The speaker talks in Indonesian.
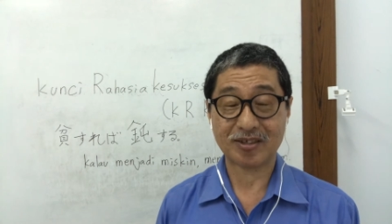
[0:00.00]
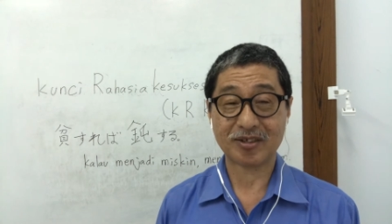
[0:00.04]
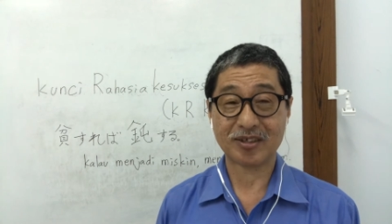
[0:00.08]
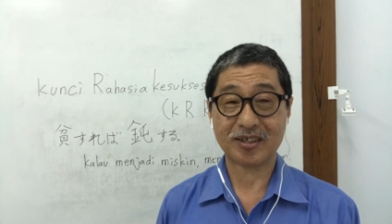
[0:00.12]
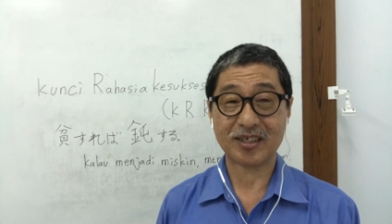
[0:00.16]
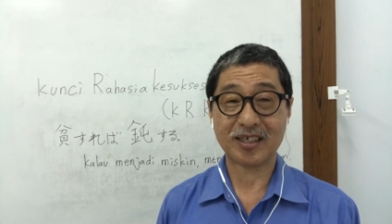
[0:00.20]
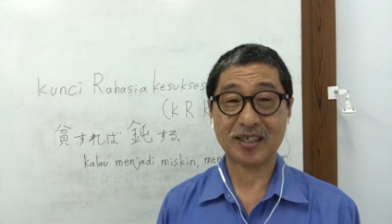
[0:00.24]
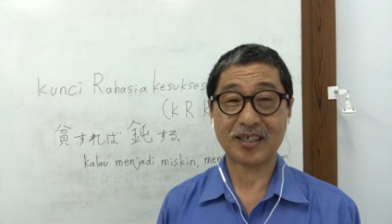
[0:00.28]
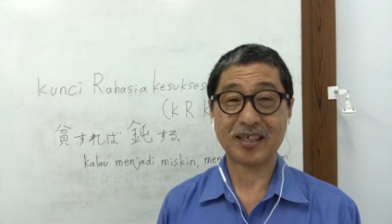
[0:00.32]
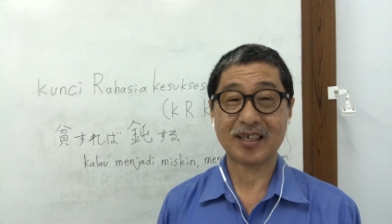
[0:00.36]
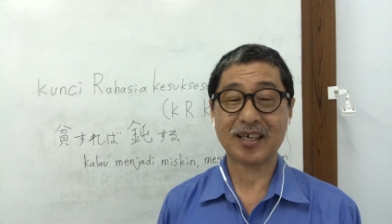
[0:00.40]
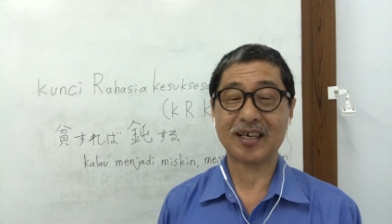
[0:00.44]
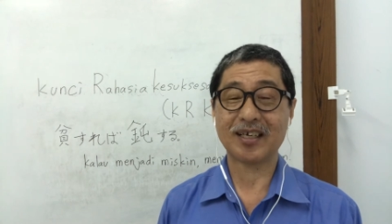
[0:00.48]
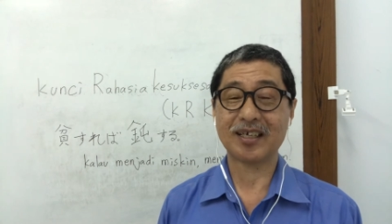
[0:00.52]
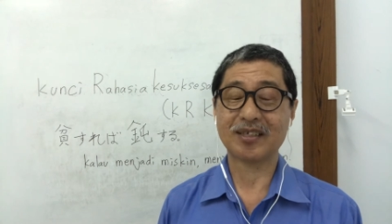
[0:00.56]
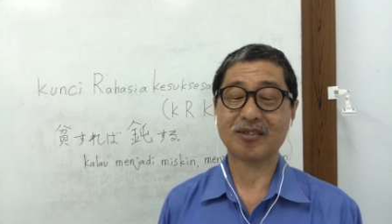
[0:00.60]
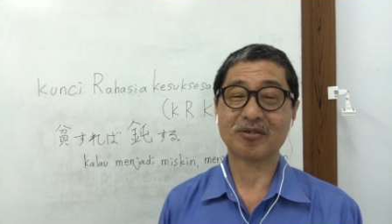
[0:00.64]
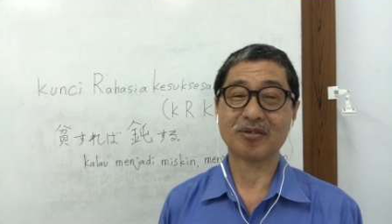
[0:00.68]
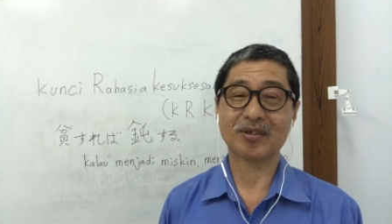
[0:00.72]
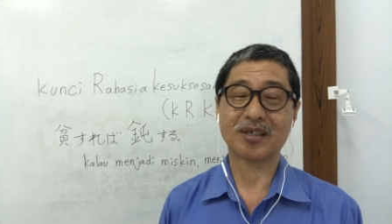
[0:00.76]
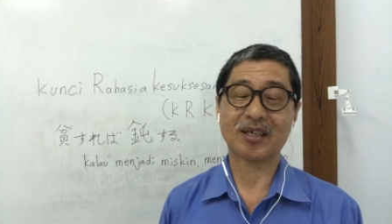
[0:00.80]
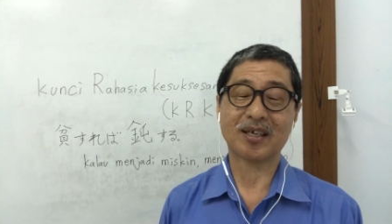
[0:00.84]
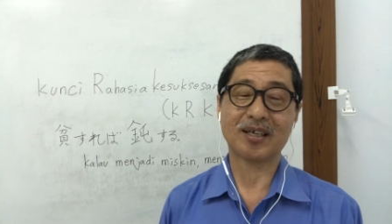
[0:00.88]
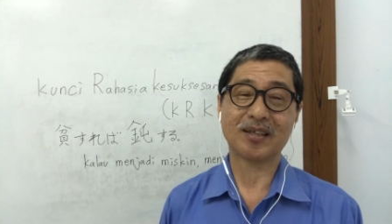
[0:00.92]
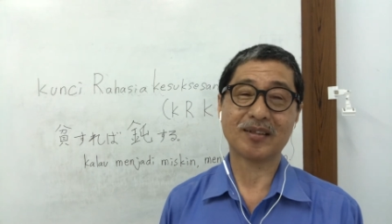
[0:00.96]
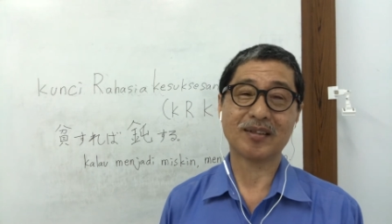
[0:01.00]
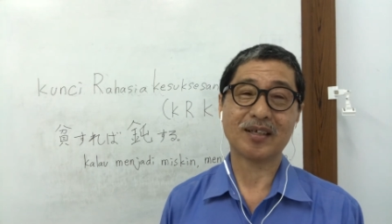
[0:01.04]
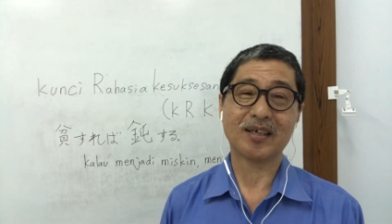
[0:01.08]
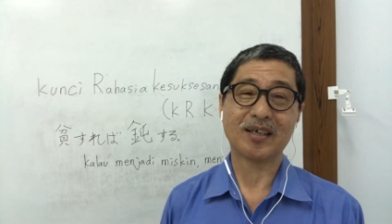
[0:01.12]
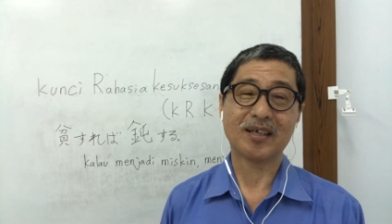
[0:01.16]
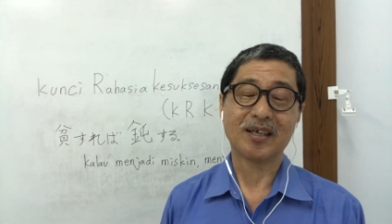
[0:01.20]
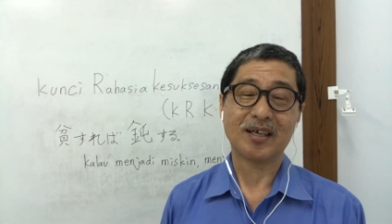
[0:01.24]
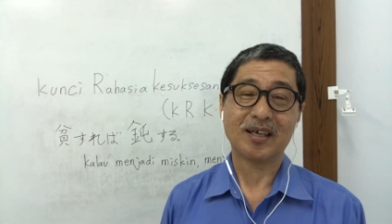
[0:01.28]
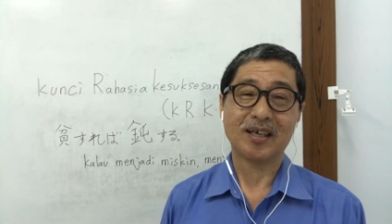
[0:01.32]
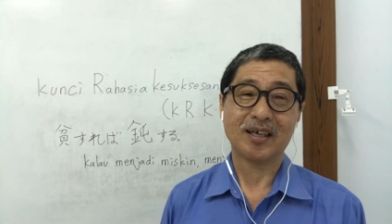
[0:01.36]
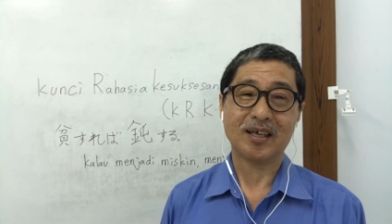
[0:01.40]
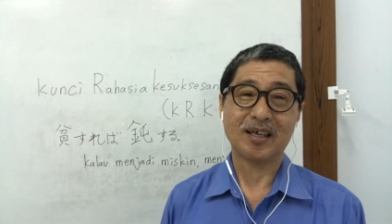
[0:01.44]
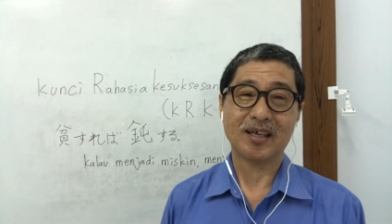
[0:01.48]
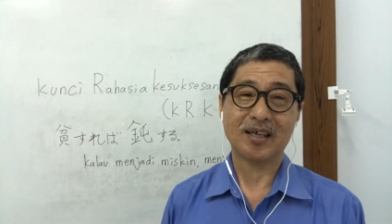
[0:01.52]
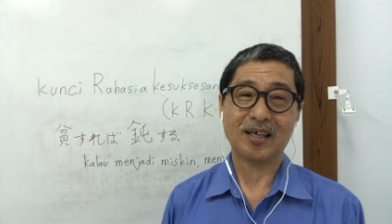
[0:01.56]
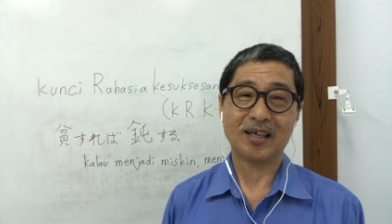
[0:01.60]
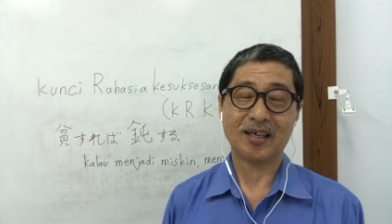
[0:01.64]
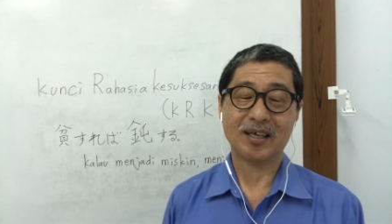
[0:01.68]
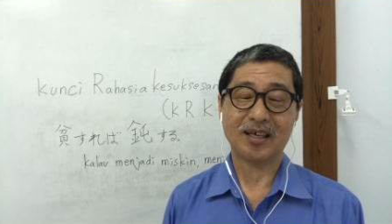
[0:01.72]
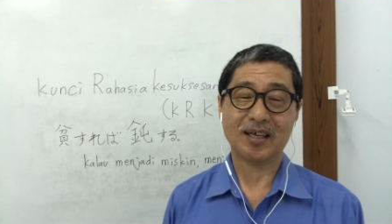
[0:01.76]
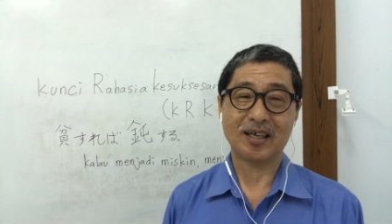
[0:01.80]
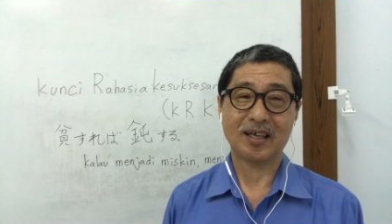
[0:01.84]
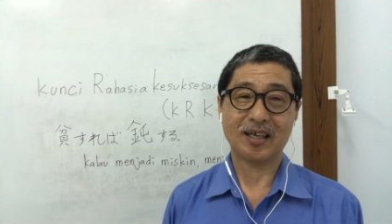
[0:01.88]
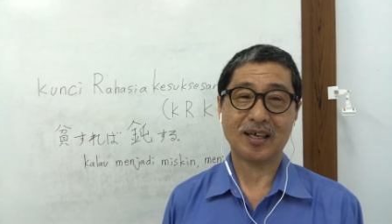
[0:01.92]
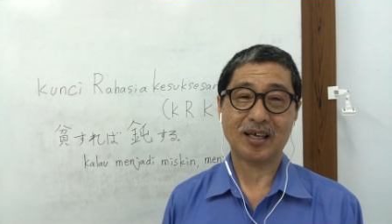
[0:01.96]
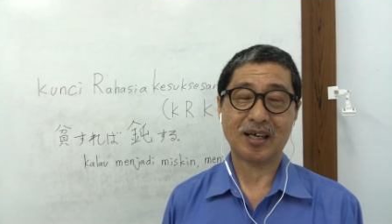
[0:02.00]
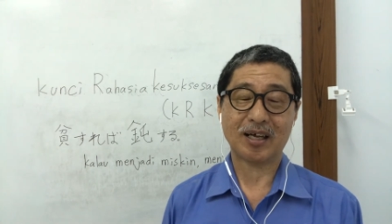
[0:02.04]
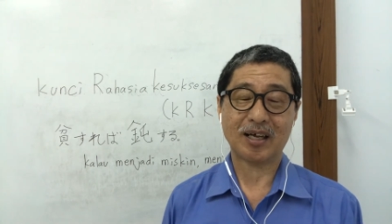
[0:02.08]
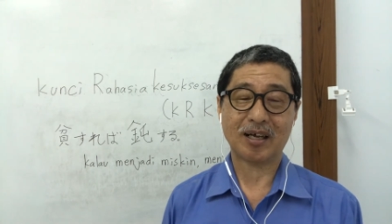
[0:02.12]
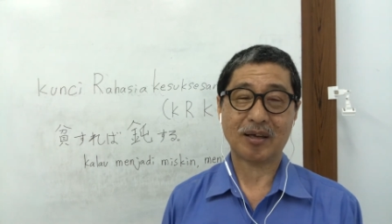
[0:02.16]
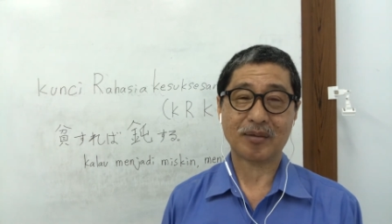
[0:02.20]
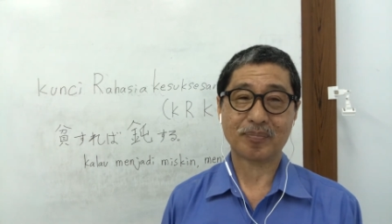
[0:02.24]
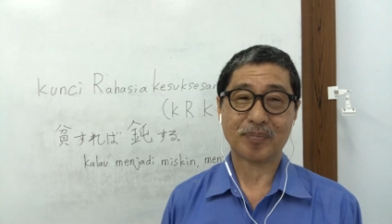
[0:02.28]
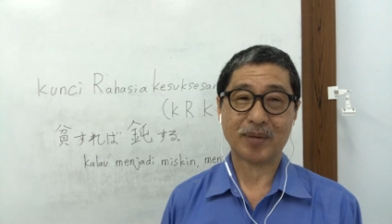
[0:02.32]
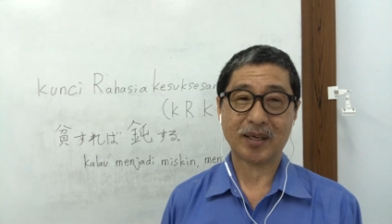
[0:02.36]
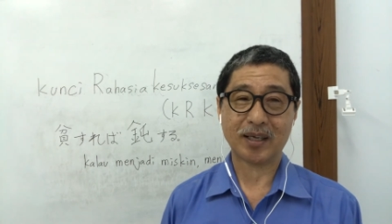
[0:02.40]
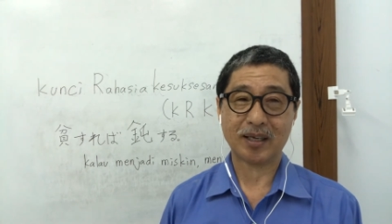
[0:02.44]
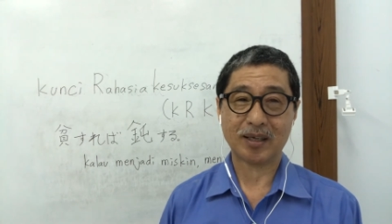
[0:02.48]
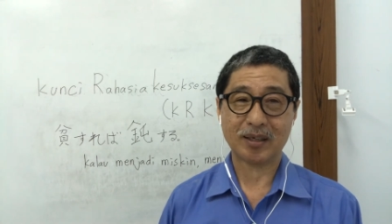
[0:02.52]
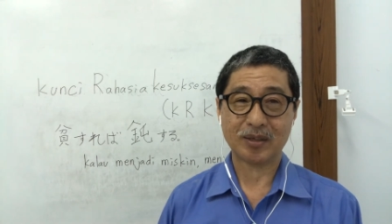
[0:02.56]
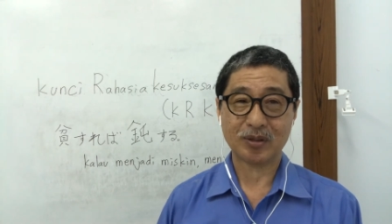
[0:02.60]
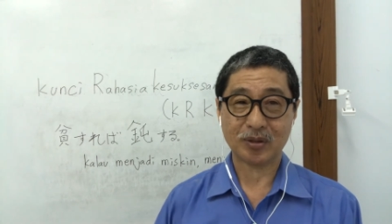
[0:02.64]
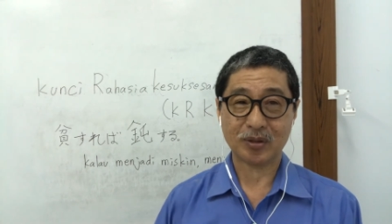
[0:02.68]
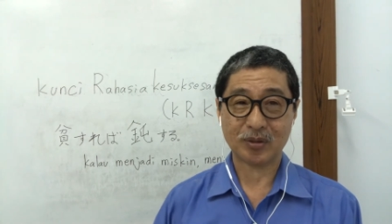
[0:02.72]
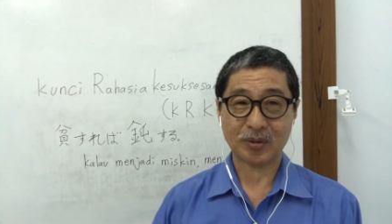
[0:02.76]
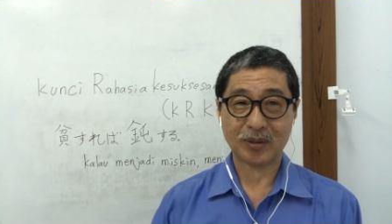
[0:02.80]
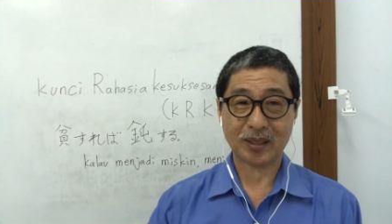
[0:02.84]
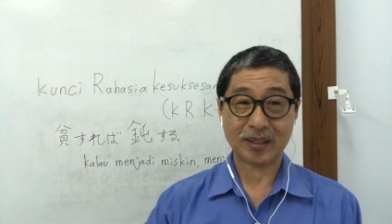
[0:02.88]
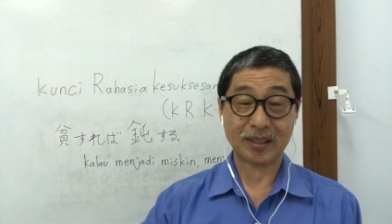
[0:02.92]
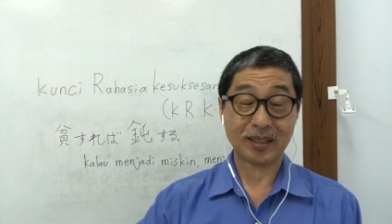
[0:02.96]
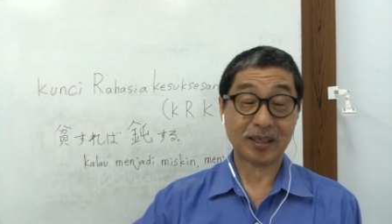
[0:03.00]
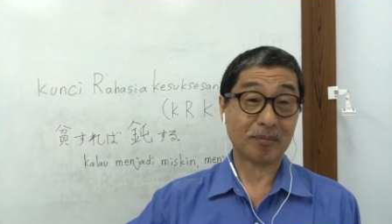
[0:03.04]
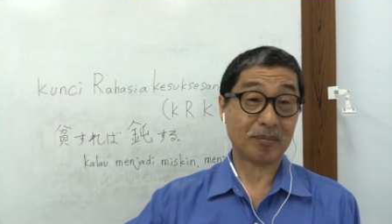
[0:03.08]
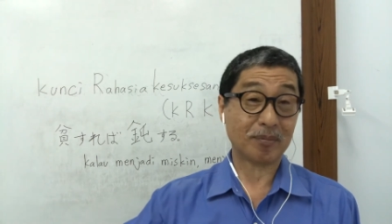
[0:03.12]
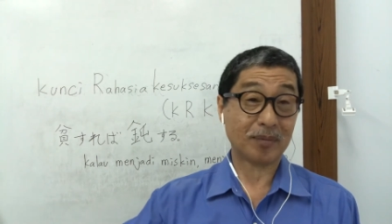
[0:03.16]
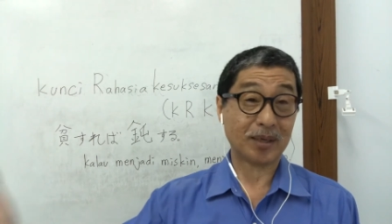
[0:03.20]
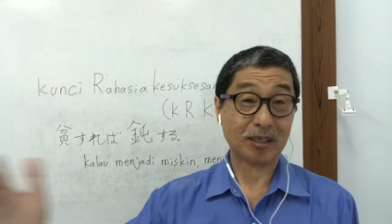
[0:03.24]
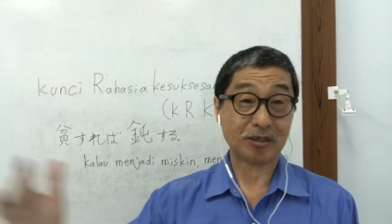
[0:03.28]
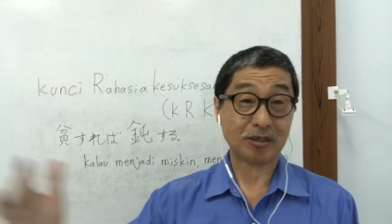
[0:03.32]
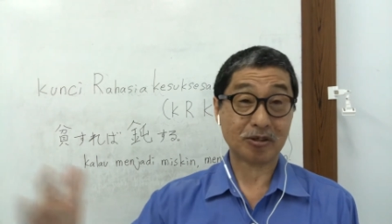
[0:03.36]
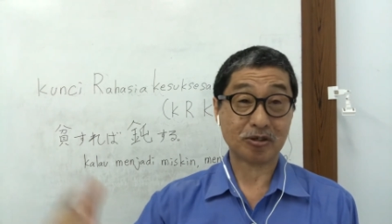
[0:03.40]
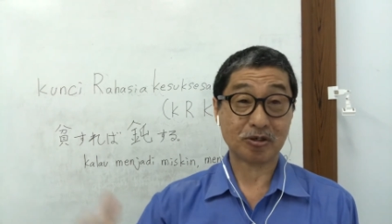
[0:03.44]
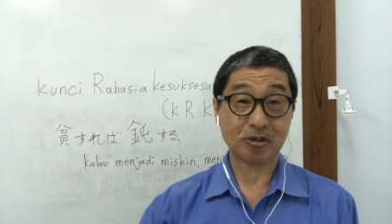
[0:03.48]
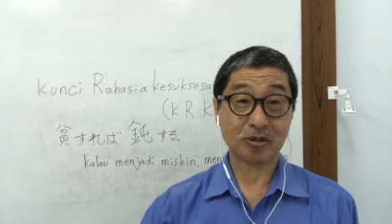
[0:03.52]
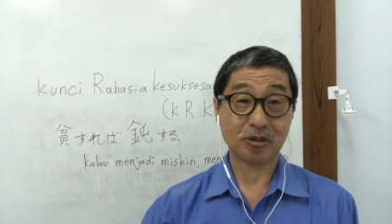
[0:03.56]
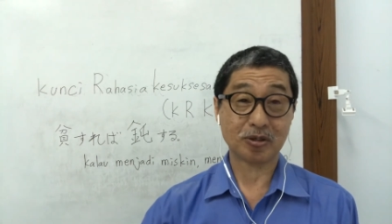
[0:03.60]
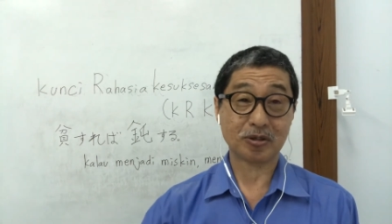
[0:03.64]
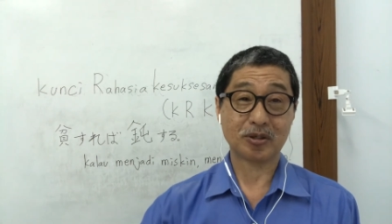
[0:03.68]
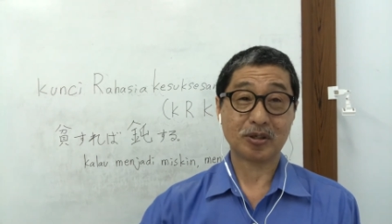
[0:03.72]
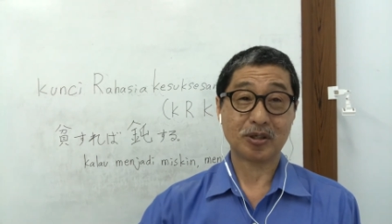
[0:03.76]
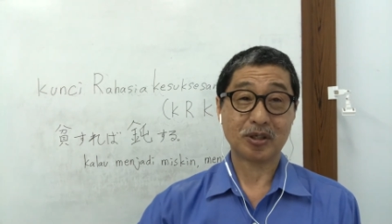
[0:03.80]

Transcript: Sehingga itu kan eh, apa ya uang yang masuk